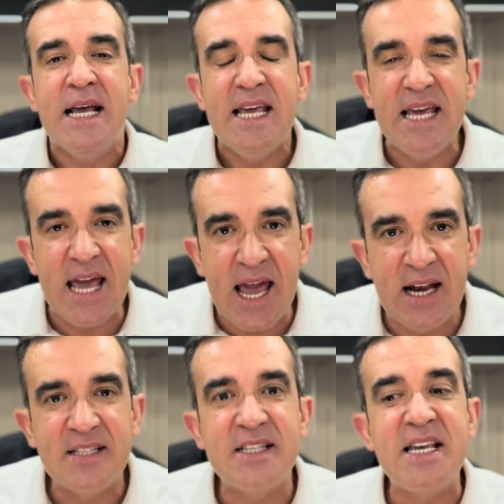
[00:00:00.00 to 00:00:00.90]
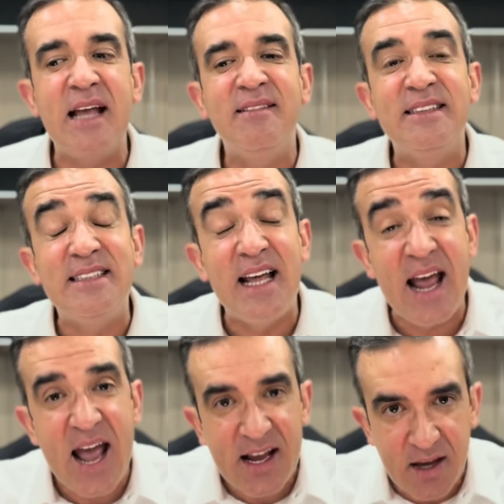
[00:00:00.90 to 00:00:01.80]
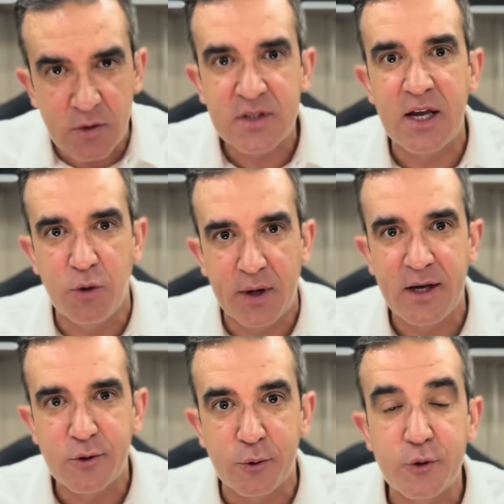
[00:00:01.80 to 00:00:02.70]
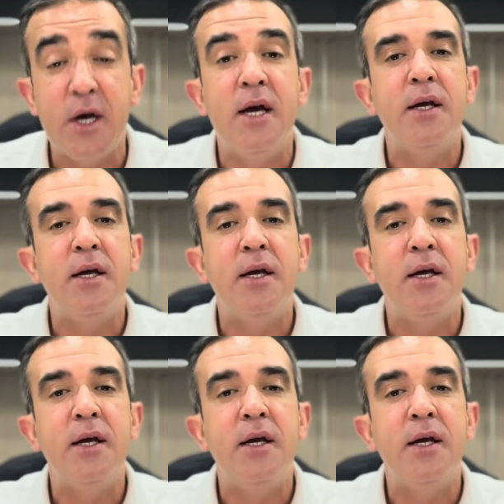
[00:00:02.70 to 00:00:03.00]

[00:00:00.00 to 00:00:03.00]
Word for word: e ele se entregue ao Senhor Jesus,